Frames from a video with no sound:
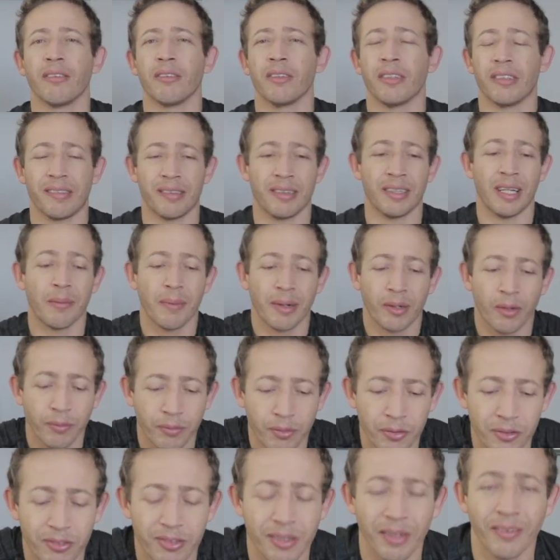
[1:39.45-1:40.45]
Nossa, dá uma
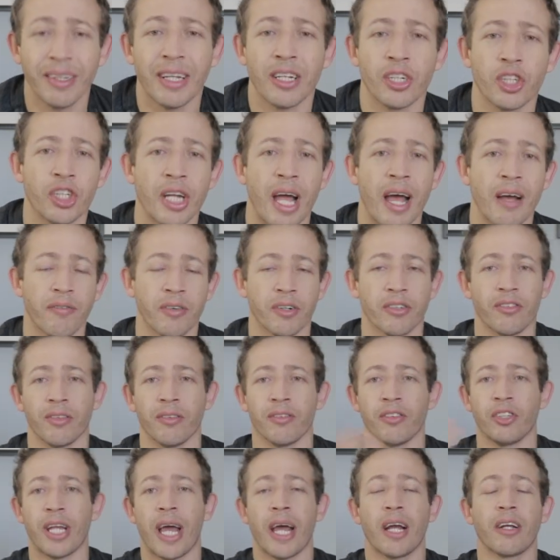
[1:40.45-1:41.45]
confusão, né?
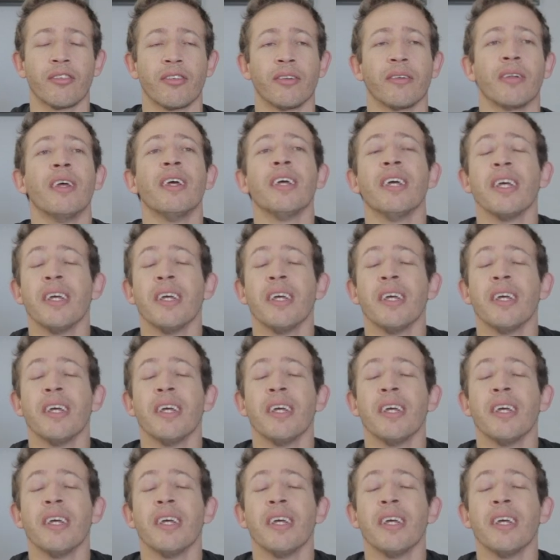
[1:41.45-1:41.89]
Jefferson, Jackson.